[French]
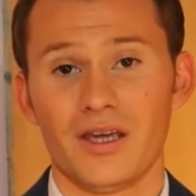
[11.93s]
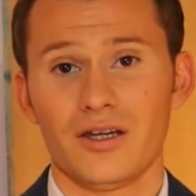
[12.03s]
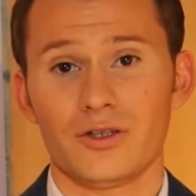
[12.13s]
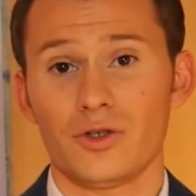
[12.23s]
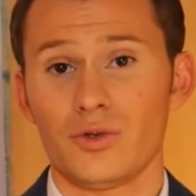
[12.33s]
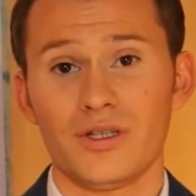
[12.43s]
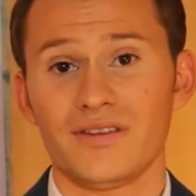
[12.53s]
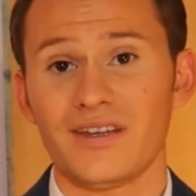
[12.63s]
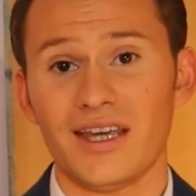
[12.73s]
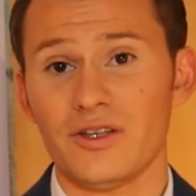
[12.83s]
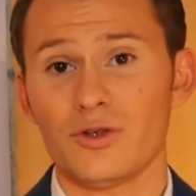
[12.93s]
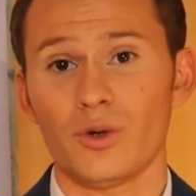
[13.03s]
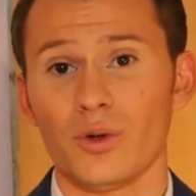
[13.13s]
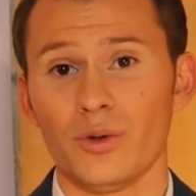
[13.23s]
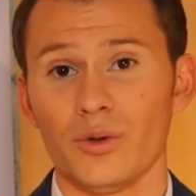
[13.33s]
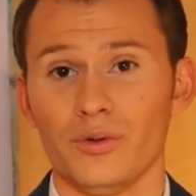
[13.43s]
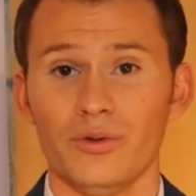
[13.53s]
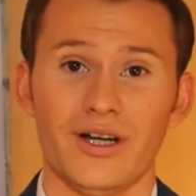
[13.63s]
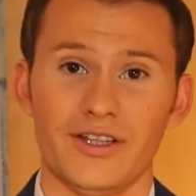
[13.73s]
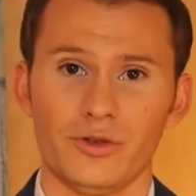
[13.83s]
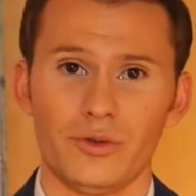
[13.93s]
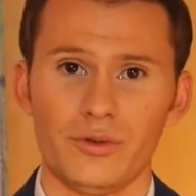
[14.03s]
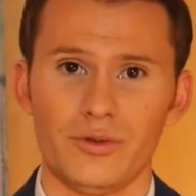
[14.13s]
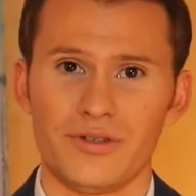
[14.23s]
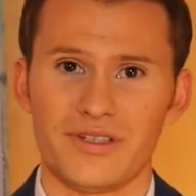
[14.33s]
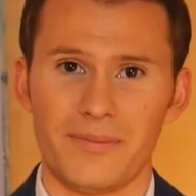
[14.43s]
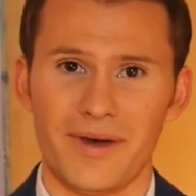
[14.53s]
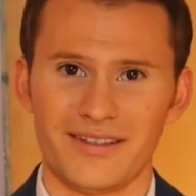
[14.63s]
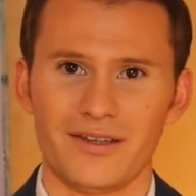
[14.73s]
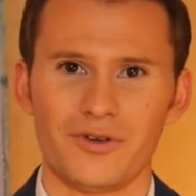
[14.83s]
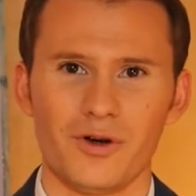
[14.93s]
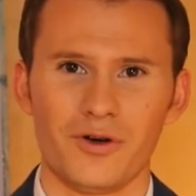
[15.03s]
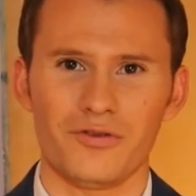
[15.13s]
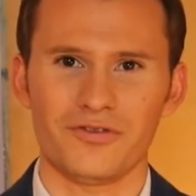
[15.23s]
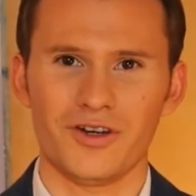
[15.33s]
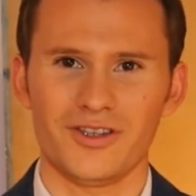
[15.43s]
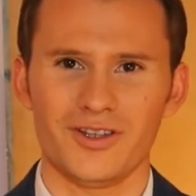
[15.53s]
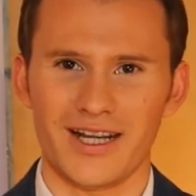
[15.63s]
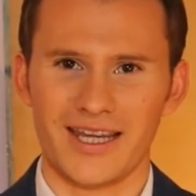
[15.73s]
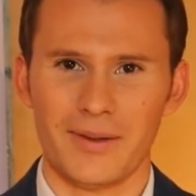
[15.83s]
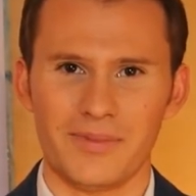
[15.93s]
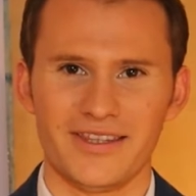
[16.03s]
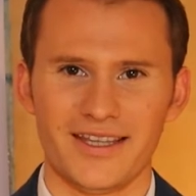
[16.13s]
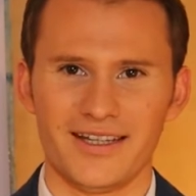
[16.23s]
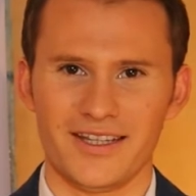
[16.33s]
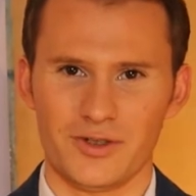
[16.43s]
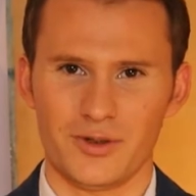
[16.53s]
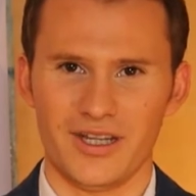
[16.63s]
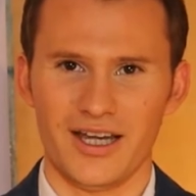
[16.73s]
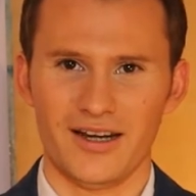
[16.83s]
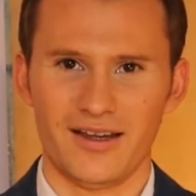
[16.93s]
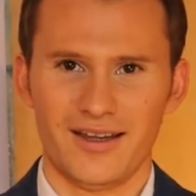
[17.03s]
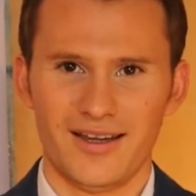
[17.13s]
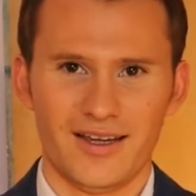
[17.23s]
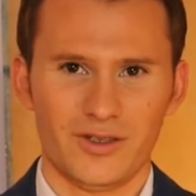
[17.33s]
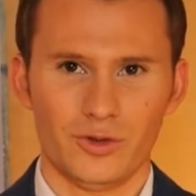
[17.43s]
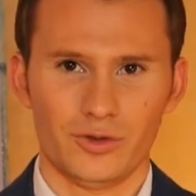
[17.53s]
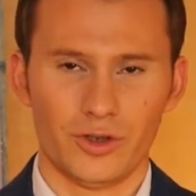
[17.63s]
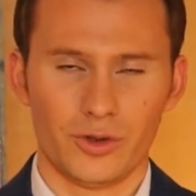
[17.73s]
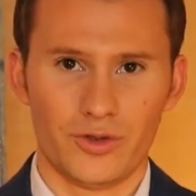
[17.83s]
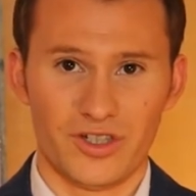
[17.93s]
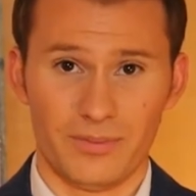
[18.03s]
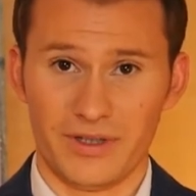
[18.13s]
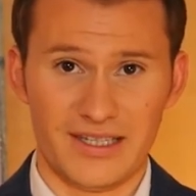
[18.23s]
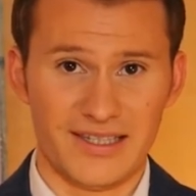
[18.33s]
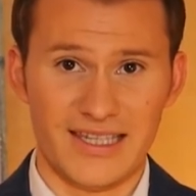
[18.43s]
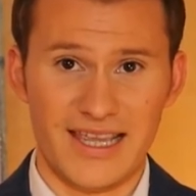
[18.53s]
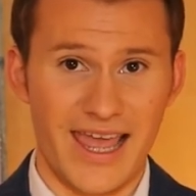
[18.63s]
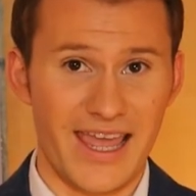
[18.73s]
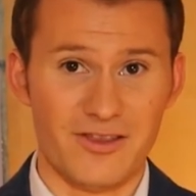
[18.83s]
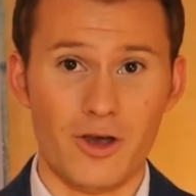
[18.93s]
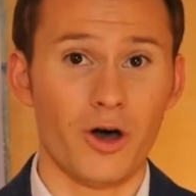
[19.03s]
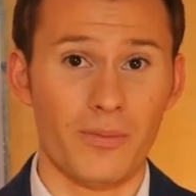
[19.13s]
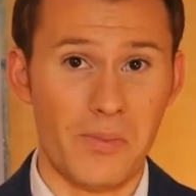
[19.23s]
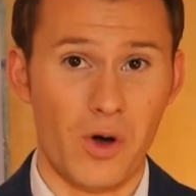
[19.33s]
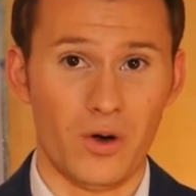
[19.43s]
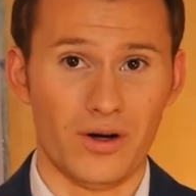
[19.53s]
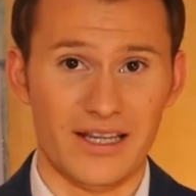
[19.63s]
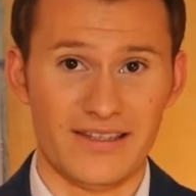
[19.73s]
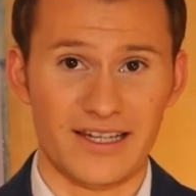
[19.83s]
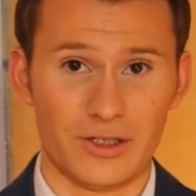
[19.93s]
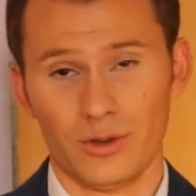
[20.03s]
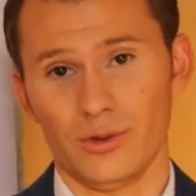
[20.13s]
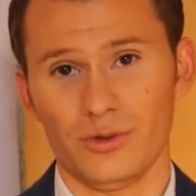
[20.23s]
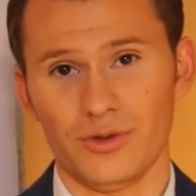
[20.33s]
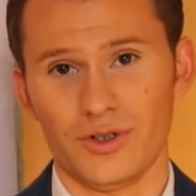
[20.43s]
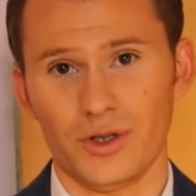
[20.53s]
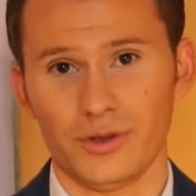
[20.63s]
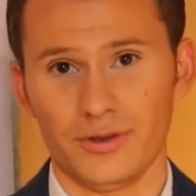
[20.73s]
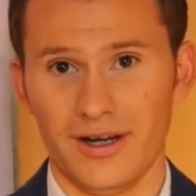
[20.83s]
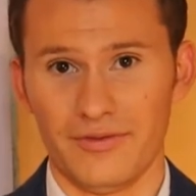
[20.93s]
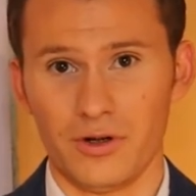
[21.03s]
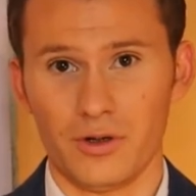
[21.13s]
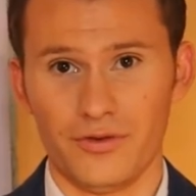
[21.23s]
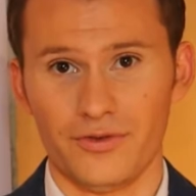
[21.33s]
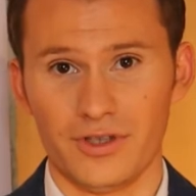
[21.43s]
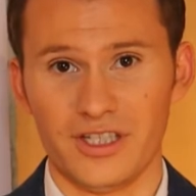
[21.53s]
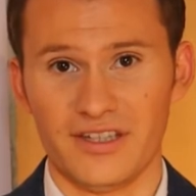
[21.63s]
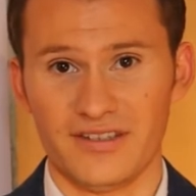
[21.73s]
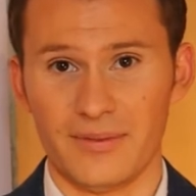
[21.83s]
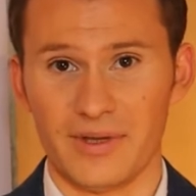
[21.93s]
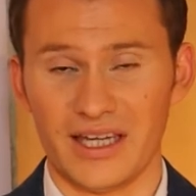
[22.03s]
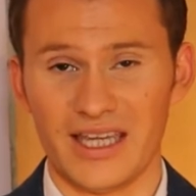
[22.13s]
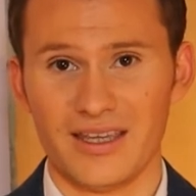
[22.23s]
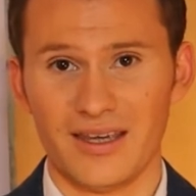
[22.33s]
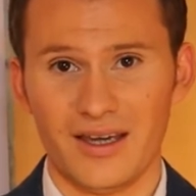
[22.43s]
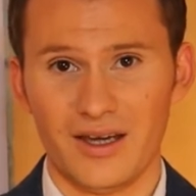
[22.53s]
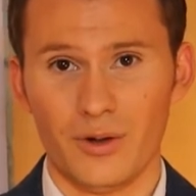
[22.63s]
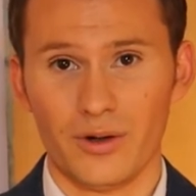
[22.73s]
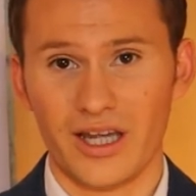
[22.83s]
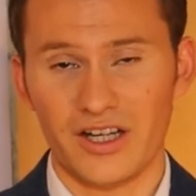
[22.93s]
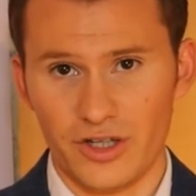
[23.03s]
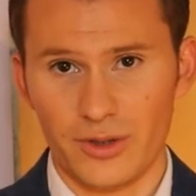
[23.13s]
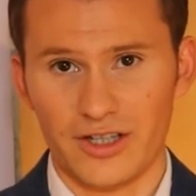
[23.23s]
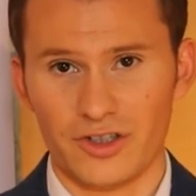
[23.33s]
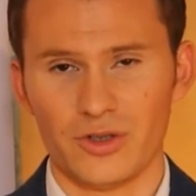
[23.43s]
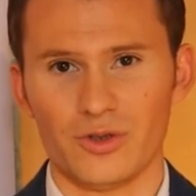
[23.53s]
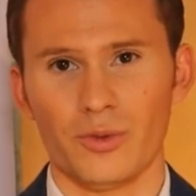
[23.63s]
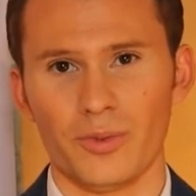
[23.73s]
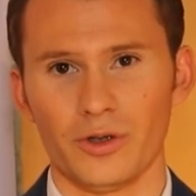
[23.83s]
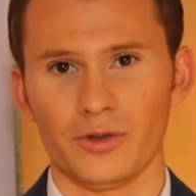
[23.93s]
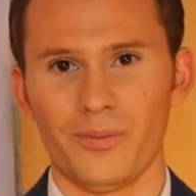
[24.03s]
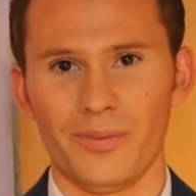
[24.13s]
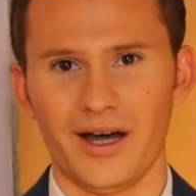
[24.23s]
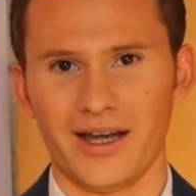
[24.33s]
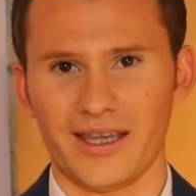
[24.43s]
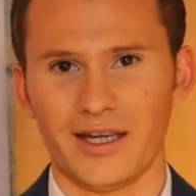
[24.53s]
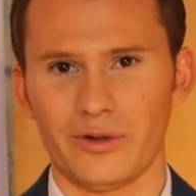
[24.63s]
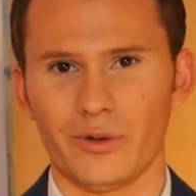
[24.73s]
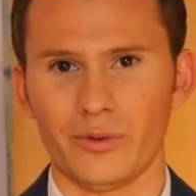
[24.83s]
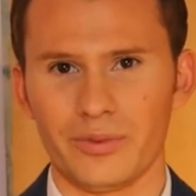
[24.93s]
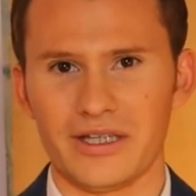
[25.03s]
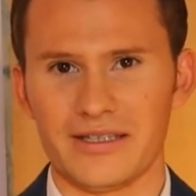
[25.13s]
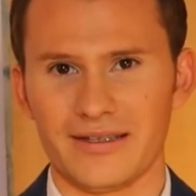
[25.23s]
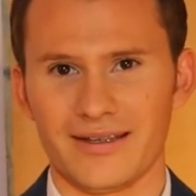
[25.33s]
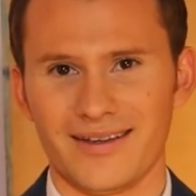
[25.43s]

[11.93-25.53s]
Je suis très heureux de la tenue de ces matins francophones dans la capitale nationale, d'autant que j'apprécie énormément les actions du Centre de la francophonie des Amériques, auquel j'ai eu la chance de prendre part à quelques reprises.